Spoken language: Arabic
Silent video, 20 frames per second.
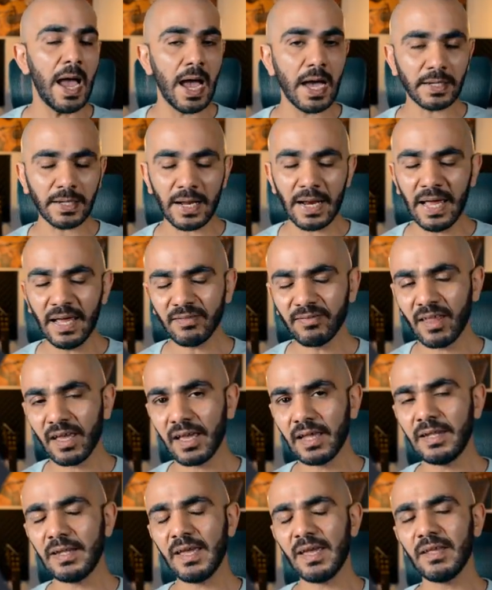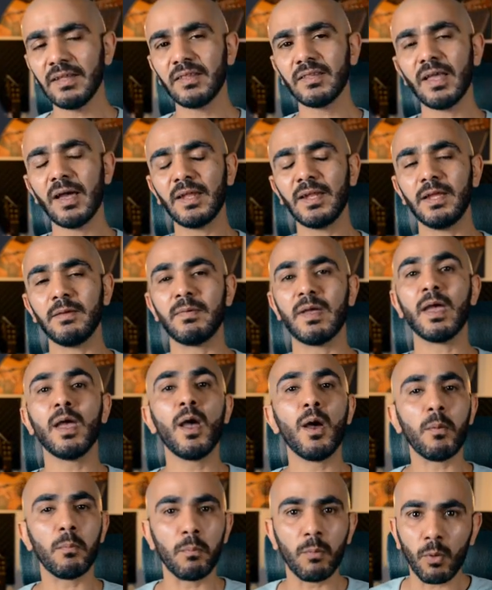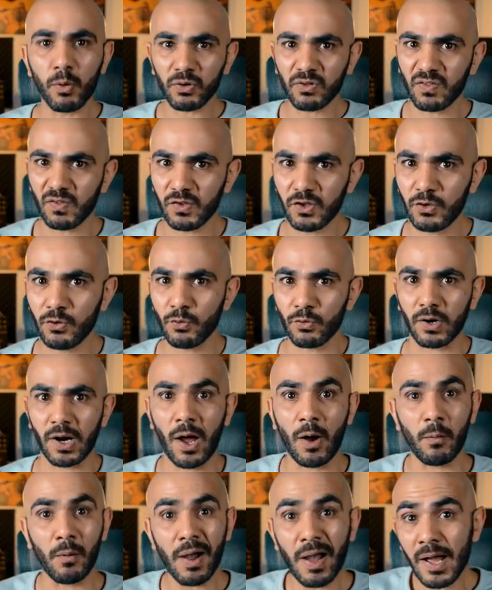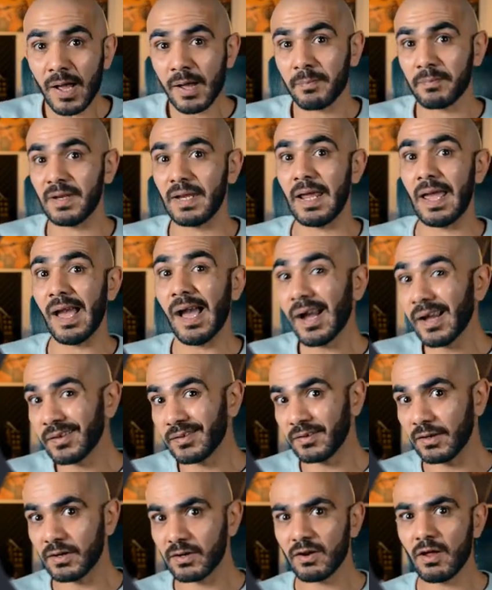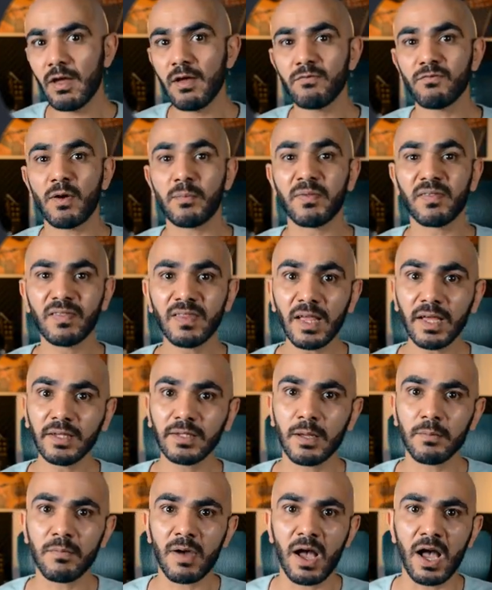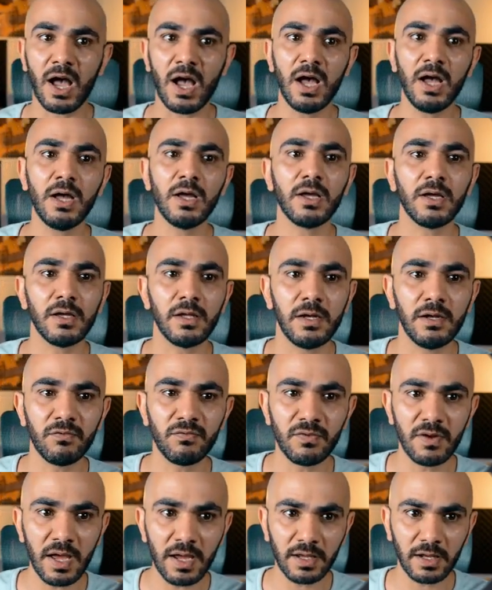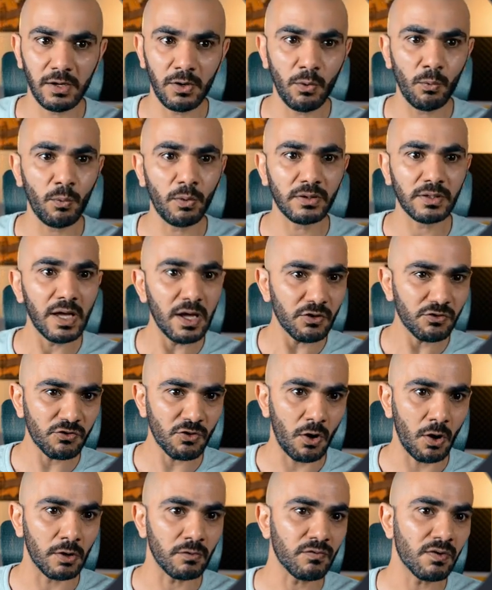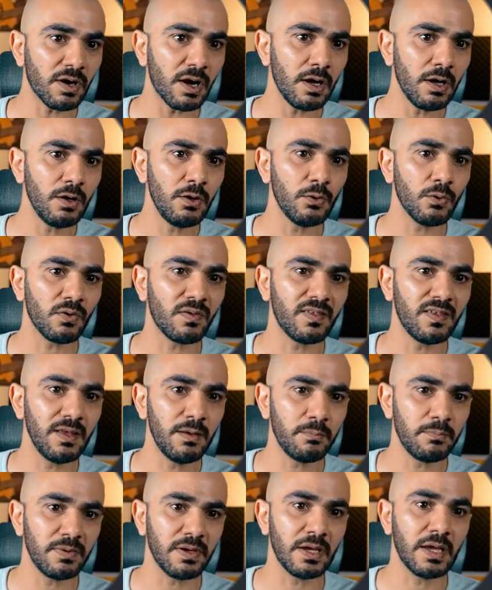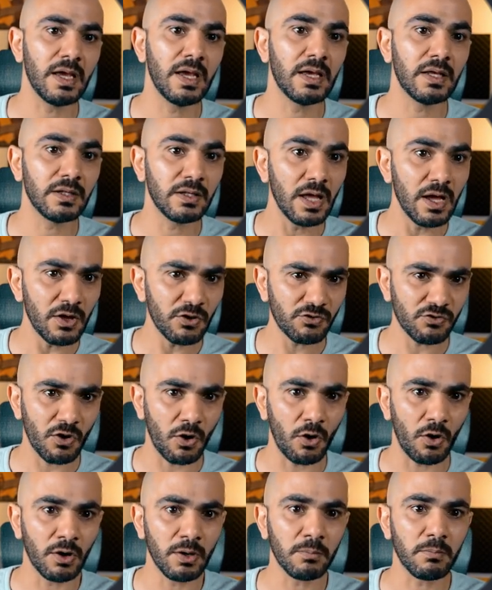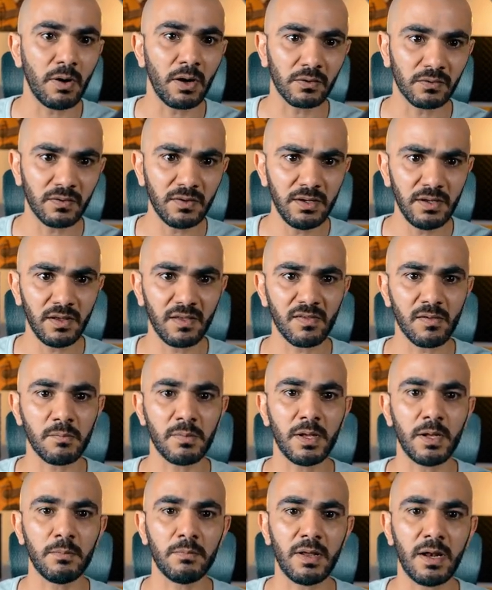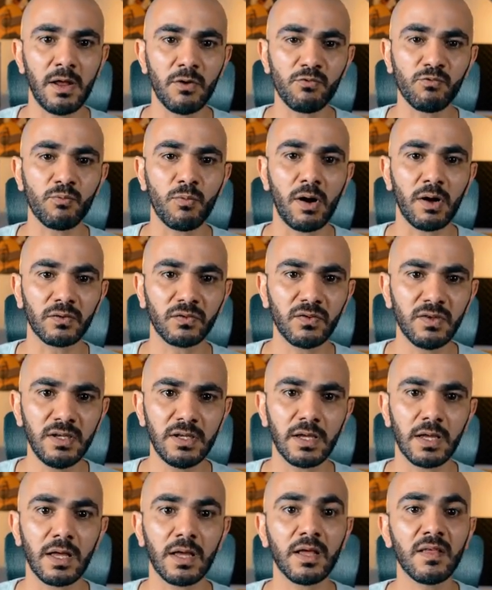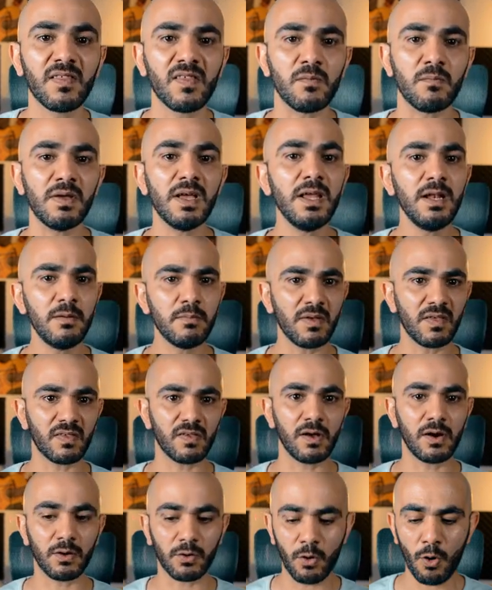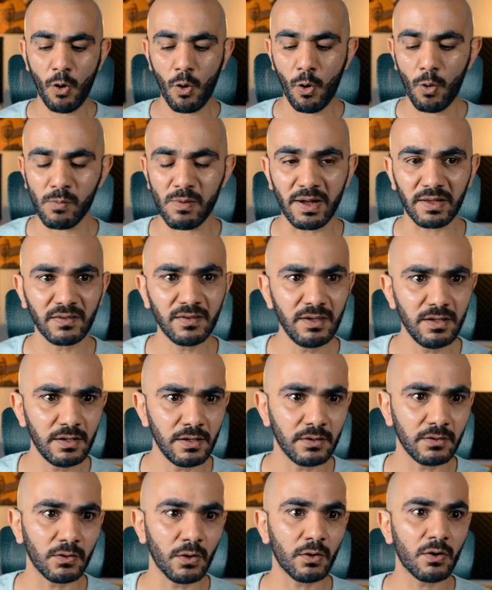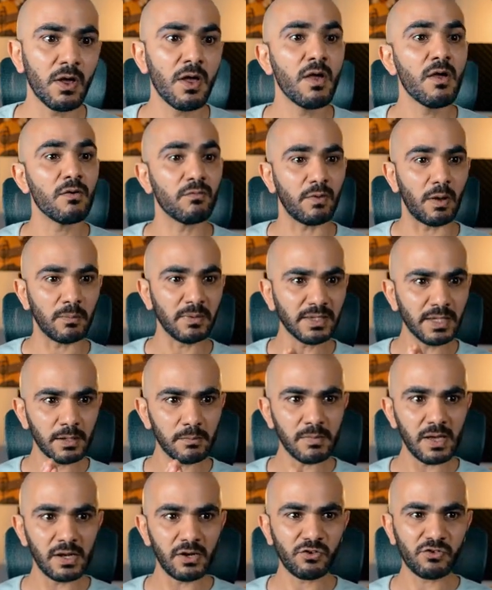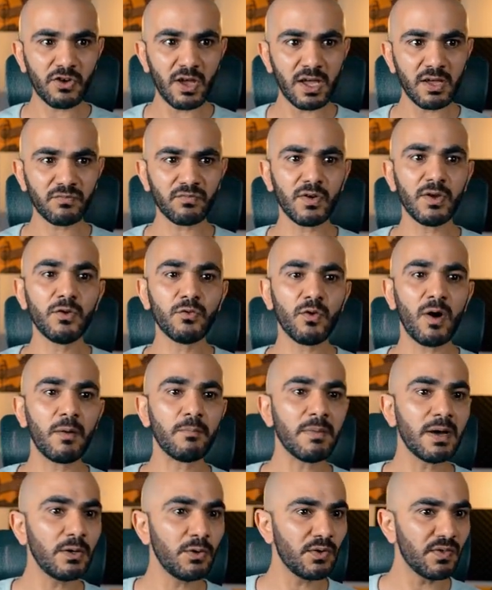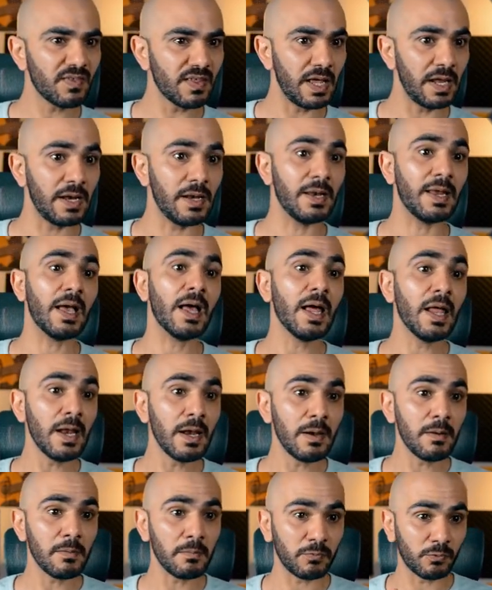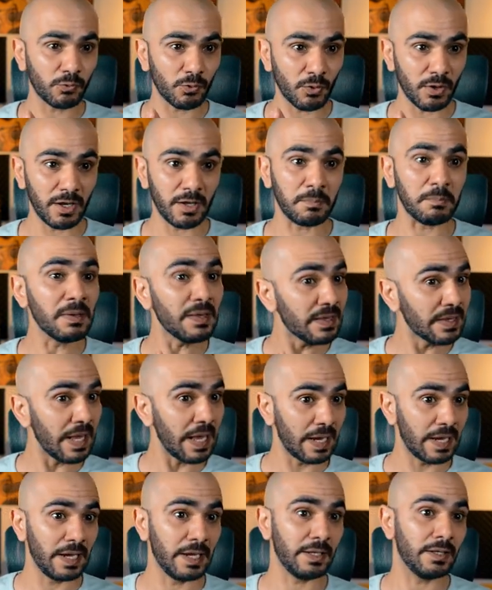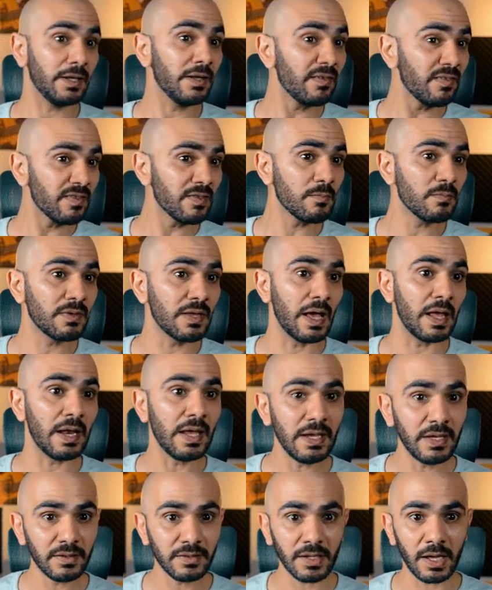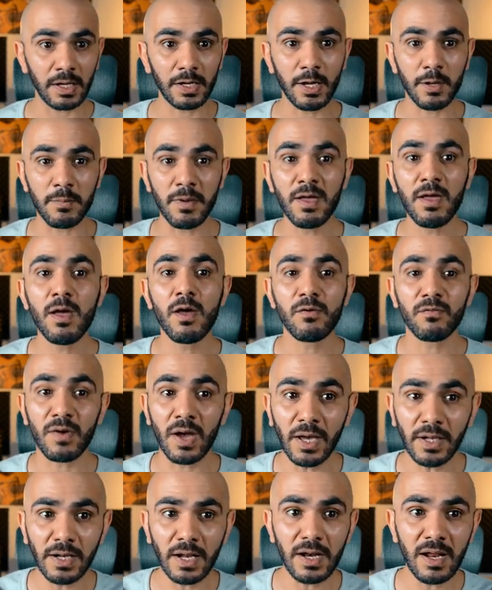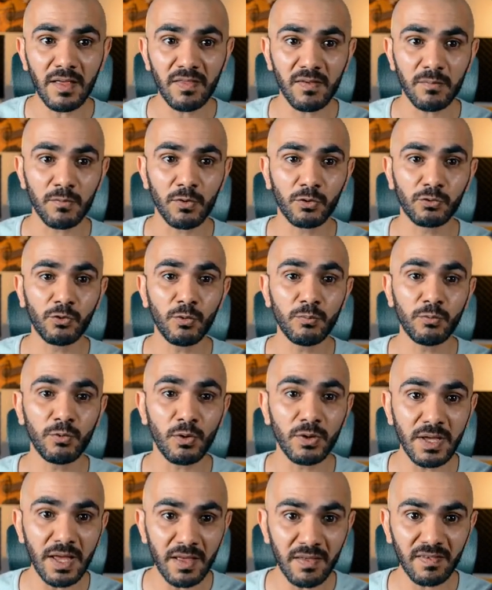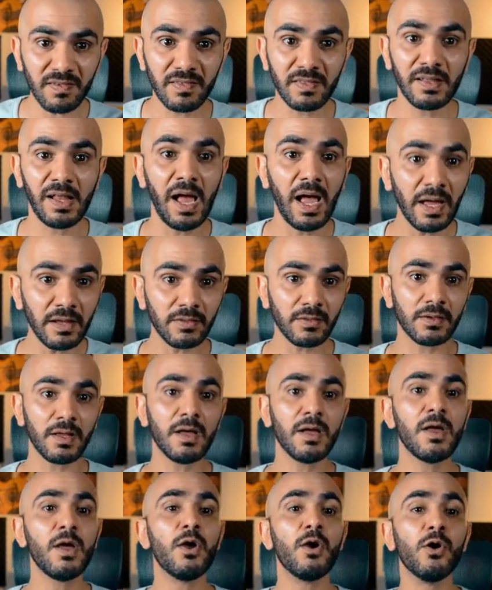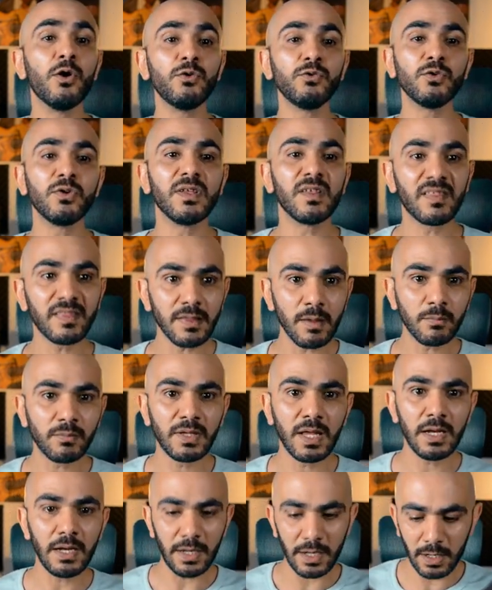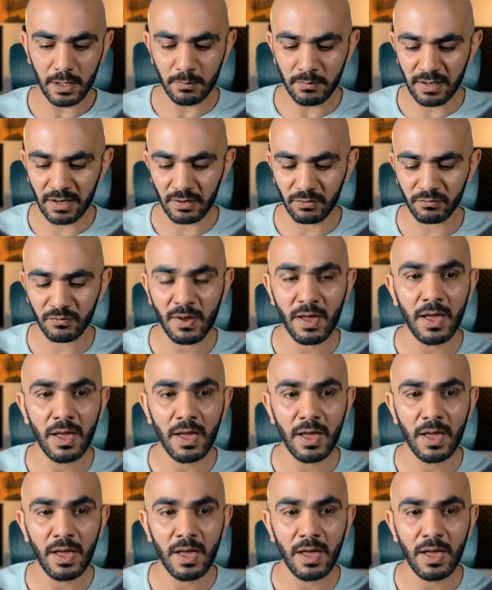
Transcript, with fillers: انا لحتى اخلي هي التعليمه مور سكيور او امنه اكثر فبستخدم معها الفلاج اللي هو داش اي فرح اقول له سي بي داش اي بعطيه اسم الملف بعطيه اسم المسار وبعطيه انتر فمثل ما اللي شايف انه عمال يسالني هل تريد بالتاكيد استبدال هي التعليمه فانا لازم اكتب له يس لحتى انه يستبدل الملف